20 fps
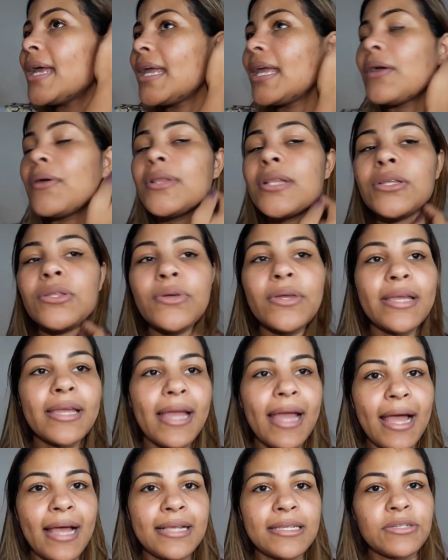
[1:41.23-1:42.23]
Eu ainda tô em
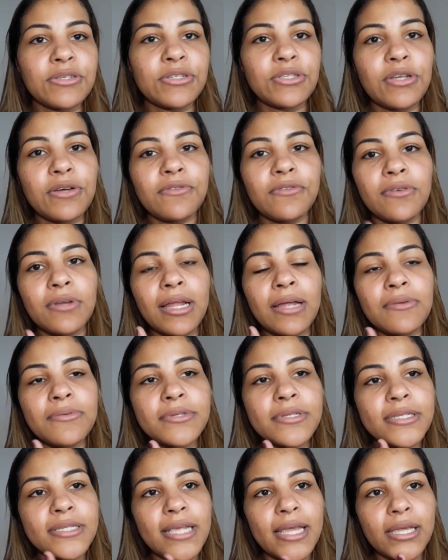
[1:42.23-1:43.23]
casa, só vou lá no
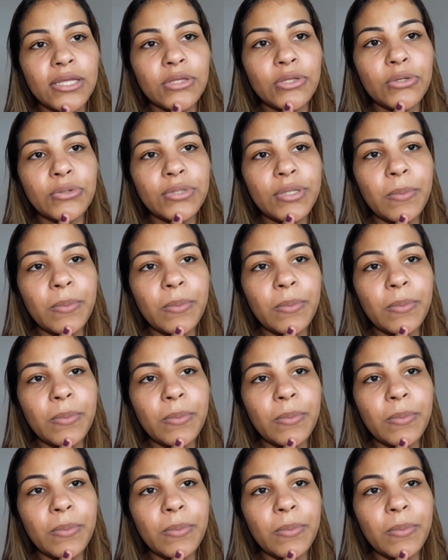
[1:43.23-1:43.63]
centro